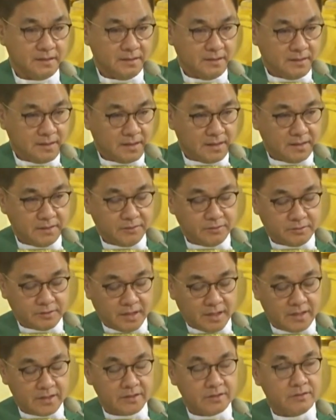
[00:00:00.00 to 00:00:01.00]
Narito
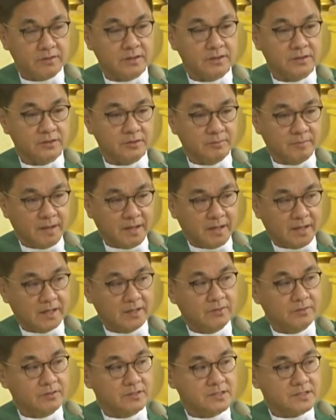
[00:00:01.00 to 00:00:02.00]
tayo at
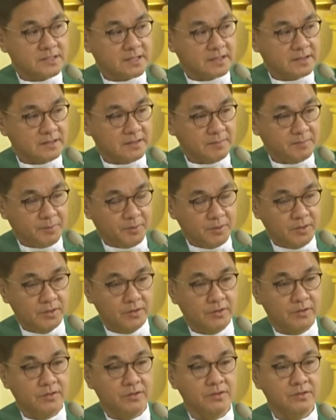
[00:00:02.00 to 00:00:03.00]
umaahon sa
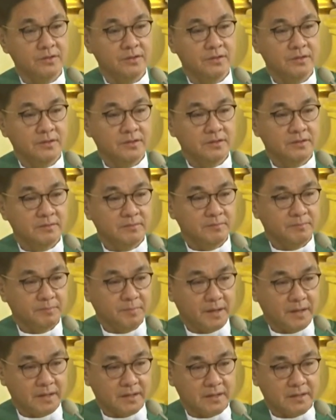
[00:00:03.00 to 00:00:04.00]
Antipolo
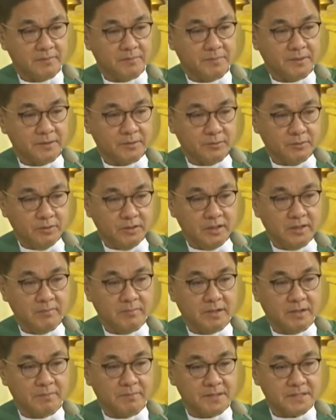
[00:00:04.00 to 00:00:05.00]
para patuloy
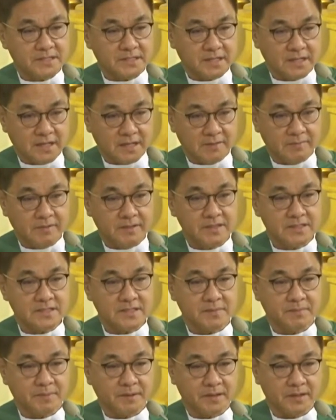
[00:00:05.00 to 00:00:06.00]
magpasalamat
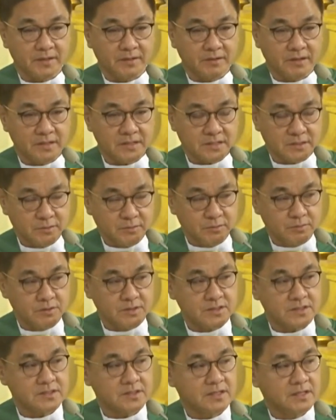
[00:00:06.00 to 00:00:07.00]
sa Panginoong
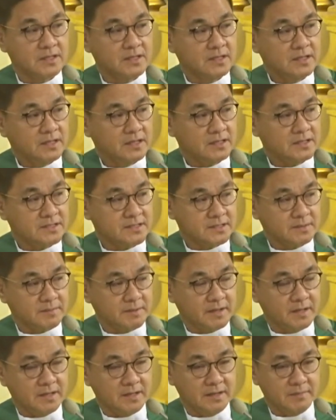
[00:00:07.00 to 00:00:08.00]
Yesus at sa
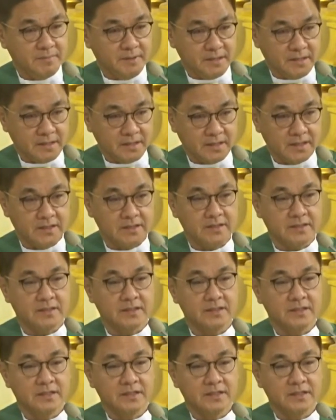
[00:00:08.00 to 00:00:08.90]
Mahal na Birhen